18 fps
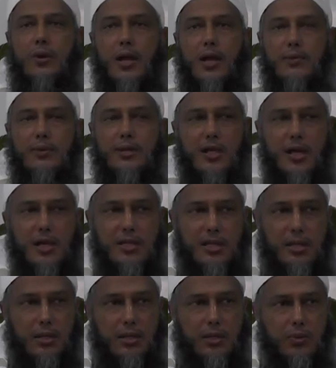في العام
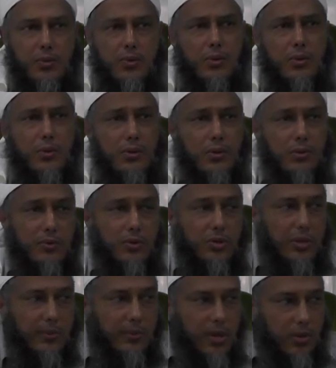التاسع كلهم
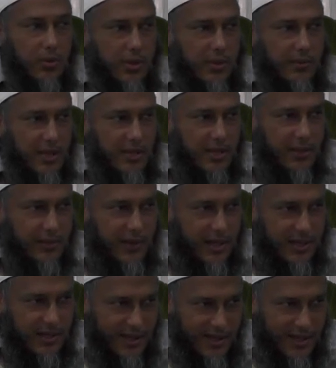يعتبرون من
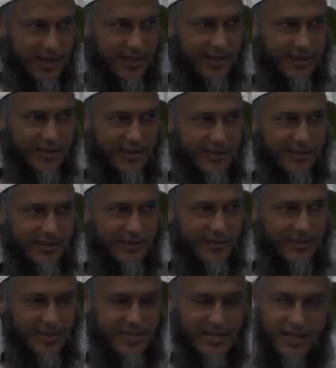الطبقة الثالثة
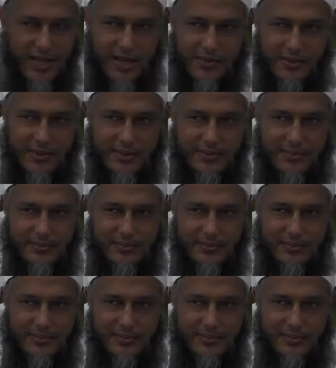من الصحابة